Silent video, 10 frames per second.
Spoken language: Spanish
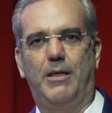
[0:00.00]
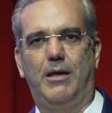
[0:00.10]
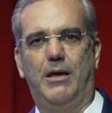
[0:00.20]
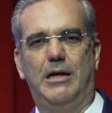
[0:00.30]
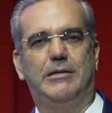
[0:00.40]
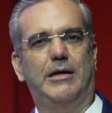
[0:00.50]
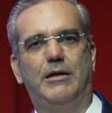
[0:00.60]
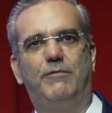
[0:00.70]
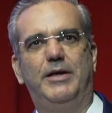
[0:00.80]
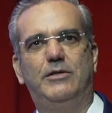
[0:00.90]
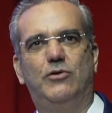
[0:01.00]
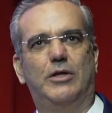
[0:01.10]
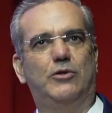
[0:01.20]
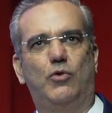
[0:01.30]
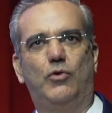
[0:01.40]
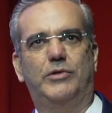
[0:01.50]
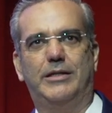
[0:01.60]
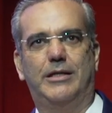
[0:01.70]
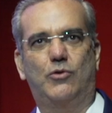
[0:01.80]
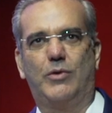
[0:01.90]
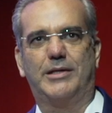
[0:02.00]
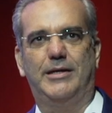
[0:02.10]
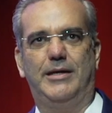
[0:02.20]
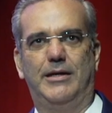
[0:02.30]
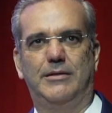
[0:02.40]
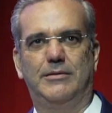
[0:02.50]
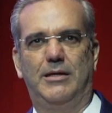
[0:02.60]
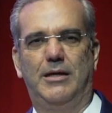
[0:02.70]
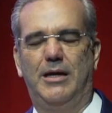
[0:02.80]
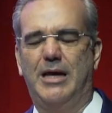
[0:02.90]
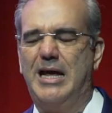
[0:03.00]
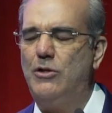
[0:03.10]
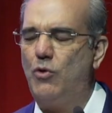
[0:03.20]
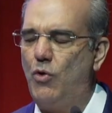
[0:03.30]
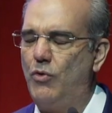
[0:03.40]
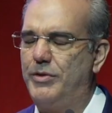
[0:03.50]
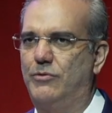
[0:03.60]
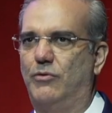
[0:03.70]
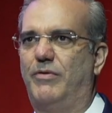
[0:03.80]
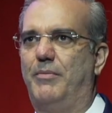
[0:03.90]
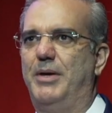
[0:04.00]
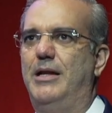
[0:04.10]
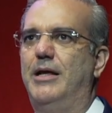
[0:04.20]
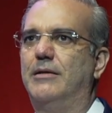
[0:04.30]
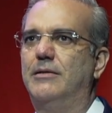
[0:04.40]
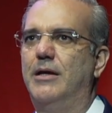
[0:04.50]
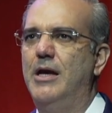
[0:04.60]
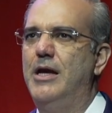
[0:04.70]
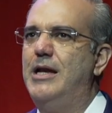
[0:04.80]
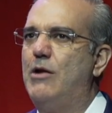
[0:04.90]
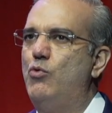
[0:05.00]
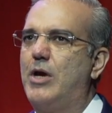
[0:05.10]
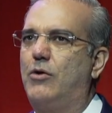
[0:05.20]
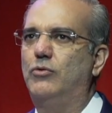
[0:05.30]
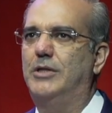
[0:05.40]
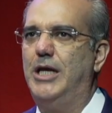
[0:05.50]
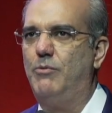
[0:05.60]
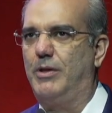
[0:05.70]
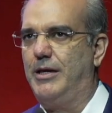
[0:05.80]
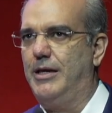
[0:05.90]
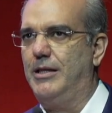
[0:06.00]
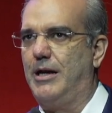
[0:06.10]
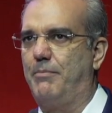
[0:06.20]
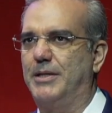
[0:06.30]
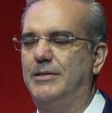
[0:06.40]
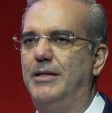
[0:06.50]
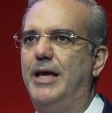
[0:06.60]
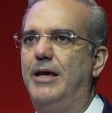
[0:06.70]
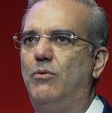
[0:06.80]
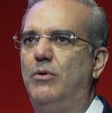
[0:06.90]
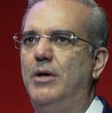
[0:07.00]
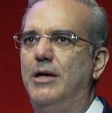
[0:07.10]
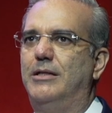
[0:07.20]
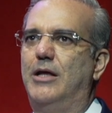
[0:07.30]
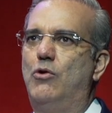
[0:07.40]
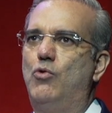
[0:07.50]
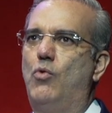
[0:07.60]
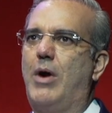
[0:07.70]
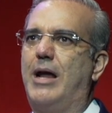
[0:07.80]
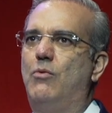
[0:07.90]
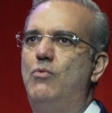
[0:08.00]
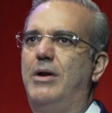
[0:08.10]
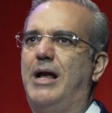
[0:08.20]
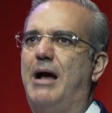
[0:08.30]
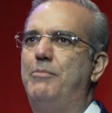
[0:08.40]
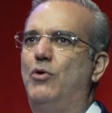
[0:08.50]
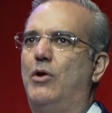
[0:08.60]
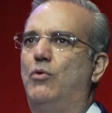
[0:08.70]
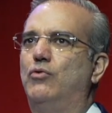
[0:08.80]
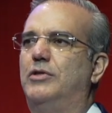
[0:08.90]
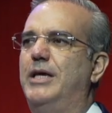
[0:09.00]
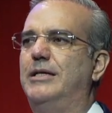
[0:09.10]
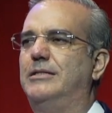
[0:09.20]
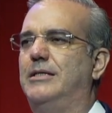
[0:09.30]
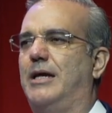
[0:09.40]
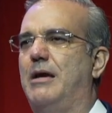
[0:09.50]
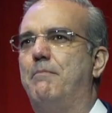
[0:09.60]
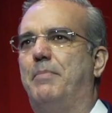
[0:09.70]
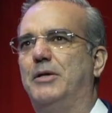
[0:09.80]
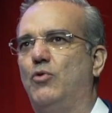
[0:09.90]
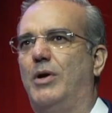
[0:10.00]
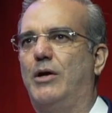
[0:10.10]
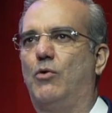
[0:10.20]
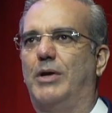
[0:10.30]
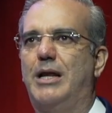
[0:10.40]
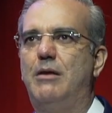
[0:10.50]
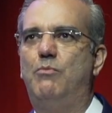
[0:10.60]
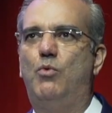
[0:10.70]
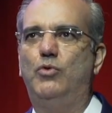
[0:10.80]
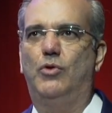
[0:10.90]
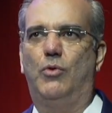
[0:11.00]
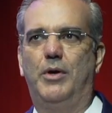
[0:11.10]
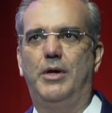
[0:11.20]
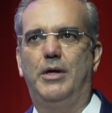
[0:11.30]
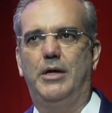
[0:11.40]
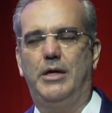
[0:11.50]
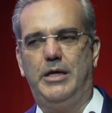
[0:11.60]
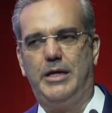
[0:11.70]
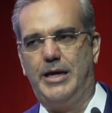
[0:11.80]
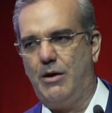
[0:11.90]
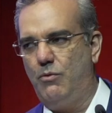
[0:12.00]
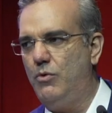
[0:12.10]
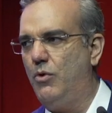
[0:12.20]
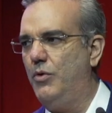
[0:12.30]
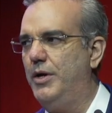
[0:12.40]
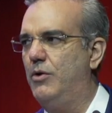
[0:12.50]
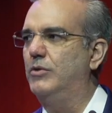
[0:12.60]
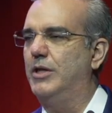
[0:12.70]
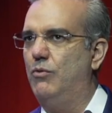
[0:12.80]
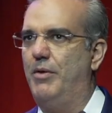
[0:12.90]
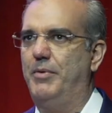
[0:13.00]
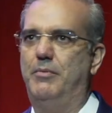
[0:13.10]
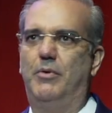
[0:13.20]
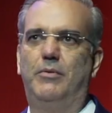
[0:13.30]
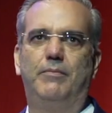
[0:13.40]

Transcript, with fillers: El sacrificio de, de todas ellas, el dolor de sus familias y la lucha continua de quienes las precedieron dieron lugar a un cambio de conciencia que empezó a recorrer el mundo y que aún hoy continúa vivo.